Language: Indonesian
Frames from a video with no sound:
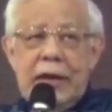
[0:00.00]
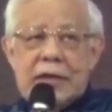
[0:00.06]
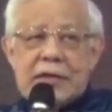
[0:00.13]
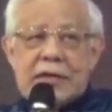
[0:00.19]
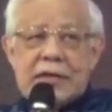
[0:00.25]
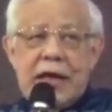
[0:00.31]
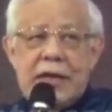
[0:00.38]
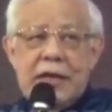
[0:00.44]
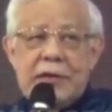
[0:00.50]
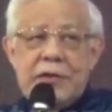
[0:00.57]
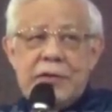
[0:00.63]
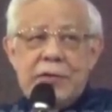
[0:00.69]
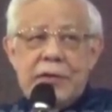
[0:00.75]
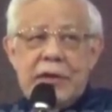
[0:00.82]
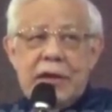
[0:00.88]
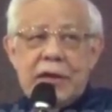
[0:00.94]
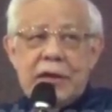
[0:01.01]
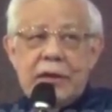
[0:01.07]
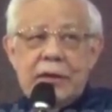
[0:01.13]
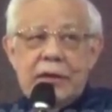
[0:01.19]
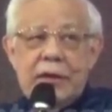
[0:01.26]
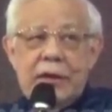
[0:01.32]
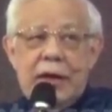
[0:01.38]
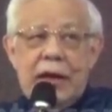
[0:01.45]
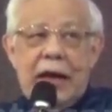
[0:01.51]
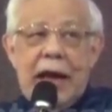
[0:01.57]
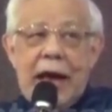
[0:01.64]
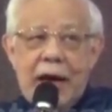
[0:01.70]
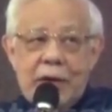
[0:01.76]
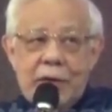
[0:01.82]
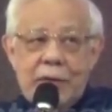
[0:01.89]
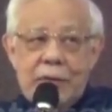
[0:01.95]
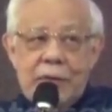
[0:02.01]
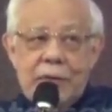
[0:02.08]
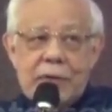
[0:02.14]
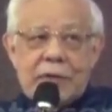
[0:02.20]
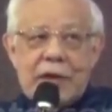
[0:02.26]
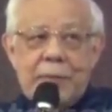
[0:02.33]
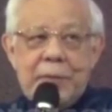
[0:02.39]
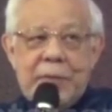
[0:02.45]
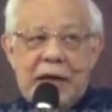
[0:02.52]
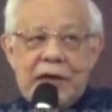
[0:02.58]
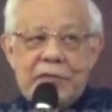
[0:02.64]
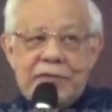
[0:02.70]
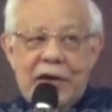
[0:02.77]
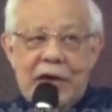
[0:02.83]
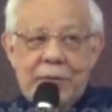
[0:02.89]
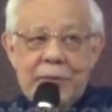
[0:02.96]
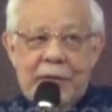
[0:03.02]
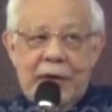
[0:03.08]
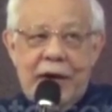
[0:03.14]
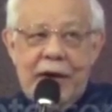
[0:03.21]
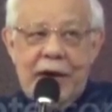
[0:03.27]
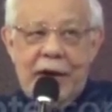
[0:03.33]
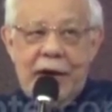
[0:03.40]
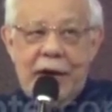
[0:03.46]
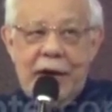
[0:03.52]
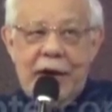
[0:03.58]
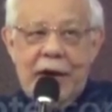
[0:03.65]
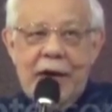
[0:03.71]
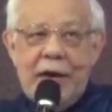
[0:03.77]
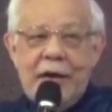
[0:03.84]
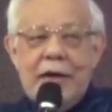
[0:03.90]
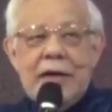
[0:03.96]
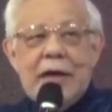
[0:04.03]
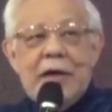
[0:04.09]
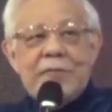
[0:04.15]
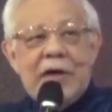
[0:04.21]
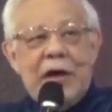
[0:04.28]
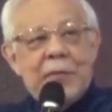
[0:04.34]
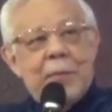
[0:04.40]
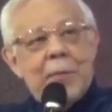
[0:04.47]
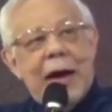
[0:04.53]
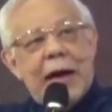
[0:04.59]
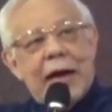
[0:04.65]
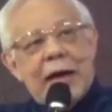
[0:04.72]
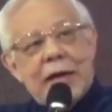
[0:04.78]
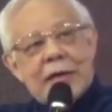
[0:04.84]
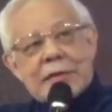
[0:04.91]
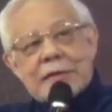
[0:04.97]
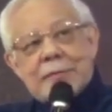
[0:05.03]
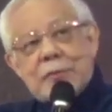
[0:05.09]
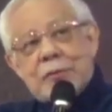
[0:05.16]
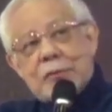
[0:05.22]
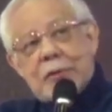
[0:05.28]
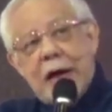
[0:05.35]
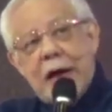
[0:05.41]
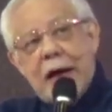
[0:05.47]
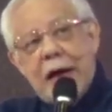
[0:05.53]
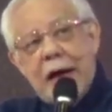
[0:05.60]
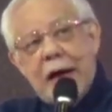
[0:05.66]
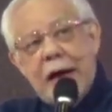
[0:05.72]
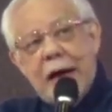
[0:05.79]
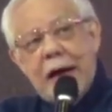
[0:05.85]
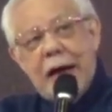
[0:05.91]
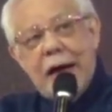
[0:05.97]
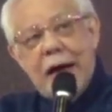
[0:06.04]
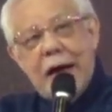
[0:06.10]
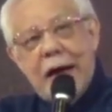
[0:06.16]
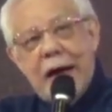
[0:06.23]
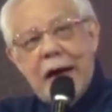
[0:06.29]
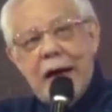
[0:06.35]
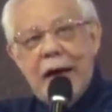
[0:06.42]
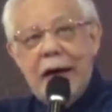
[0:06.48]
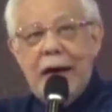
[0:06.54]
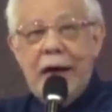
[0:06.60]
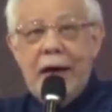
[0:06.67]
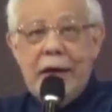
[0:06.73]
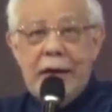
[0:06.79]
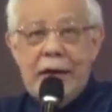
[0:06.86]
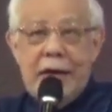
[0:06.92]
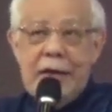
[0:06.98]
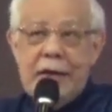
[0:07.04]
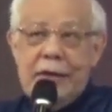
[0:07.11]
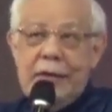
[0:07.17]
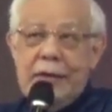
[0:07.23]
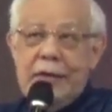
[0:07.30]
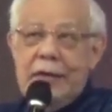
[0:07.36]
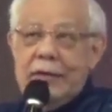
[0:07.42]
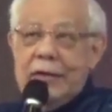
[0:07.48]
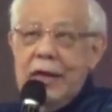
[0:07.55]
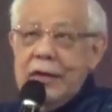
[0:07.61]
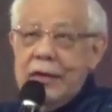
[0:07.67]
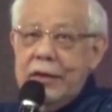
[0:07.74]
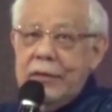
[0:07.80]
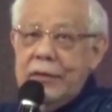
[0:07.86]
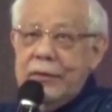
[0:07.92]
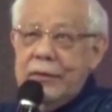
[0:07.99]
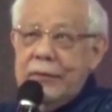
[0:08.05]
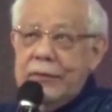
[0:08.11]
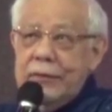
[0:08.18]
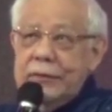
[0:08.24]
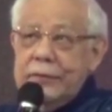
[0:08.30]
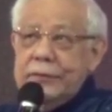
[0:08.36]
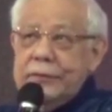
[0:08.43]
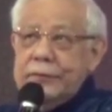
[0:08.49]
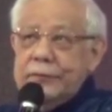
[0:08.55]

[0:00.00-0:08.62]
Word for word: It's Chinese New Year. Lagu tapi ada filmnya. Dan filmnya makanan semua. Nah, ya, thank you.